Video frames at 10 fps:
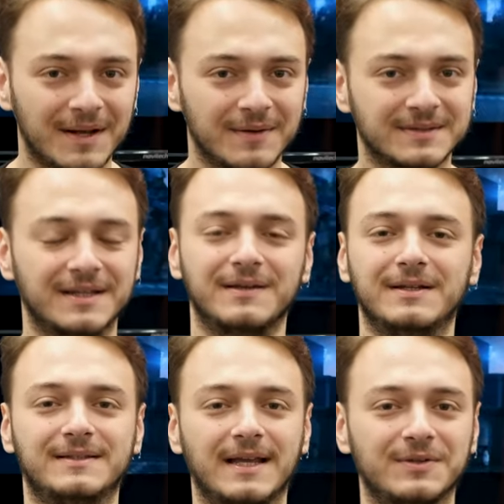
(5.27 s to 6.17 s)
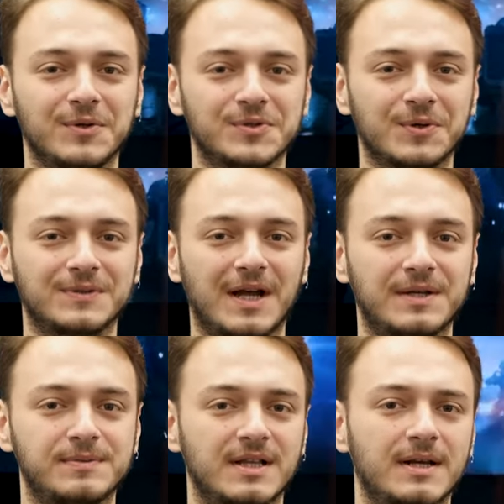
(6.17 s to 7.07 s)
merhaba sevgili Teknoloji Oku
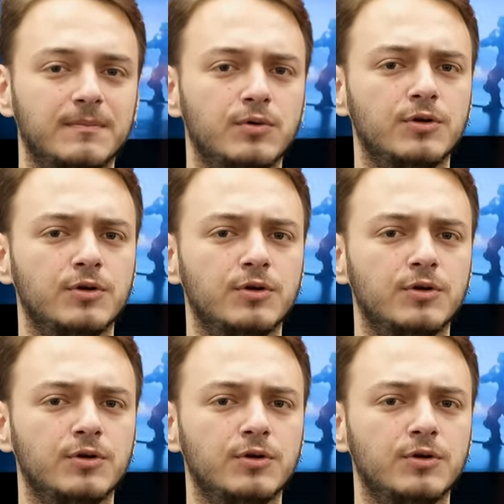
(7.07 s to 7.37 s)
takipçileri.